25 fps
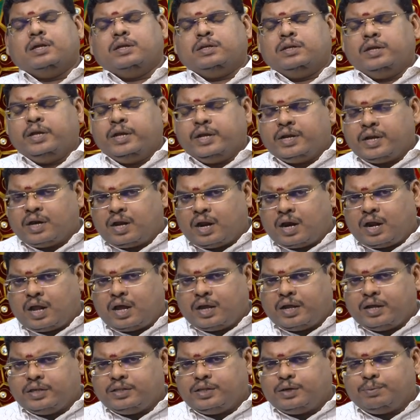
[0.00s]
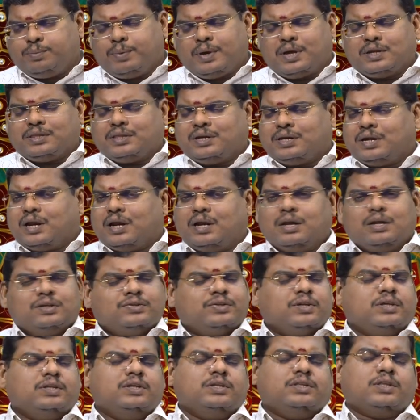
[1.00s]
நீண்ட நாளாக எதிர்பார்த்த நல்ல
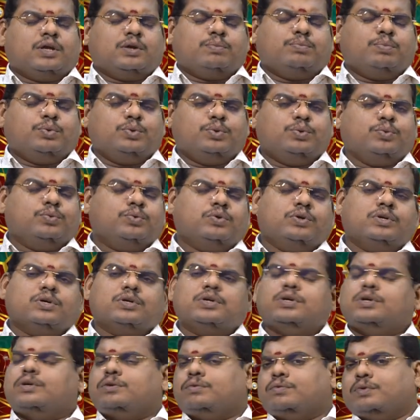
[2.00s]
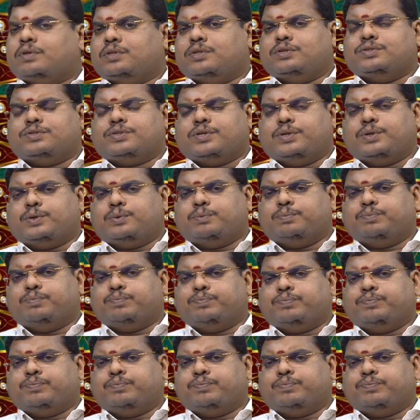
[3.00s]
செய்தி தற்போது உங்களுக்கு வந்து சேரும்